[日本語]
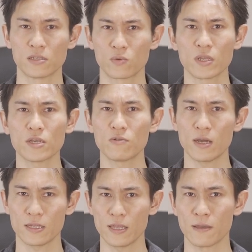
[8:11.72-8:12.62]
それに
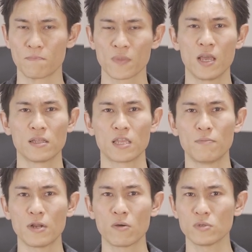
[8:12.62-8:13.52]
加えて
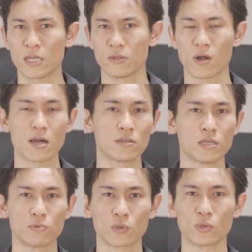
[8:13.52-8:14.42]
手ブレ補正の
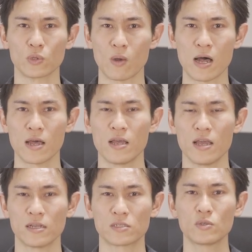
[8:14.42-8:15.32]
アクティブというのは
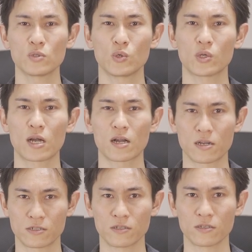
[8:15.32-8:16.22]
通常の画
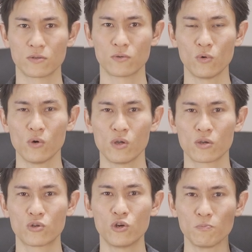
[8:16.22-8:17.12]
角を
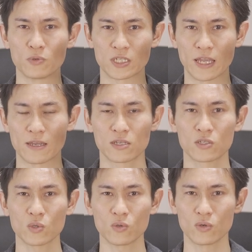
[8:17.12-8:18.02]
クロップして
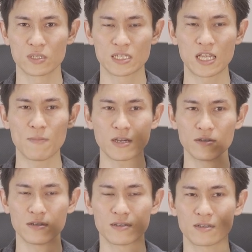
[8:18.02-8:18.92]
ちょっと狭
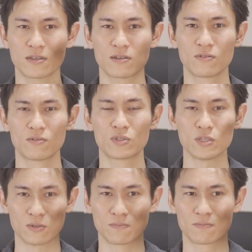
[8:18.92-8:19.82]
く
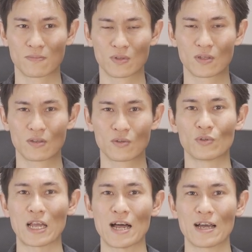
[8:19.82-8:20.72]
映るよ
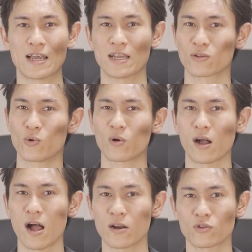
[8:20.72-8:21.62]
うな効果
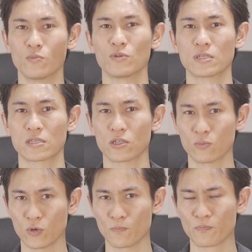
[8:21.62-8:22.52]
があると思うんですけど
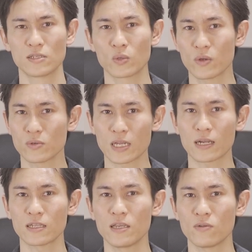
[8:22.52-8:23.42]
も、それを
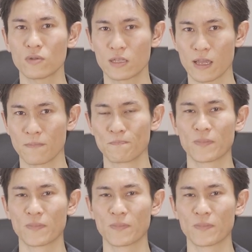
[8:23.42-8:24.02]
逆手にとって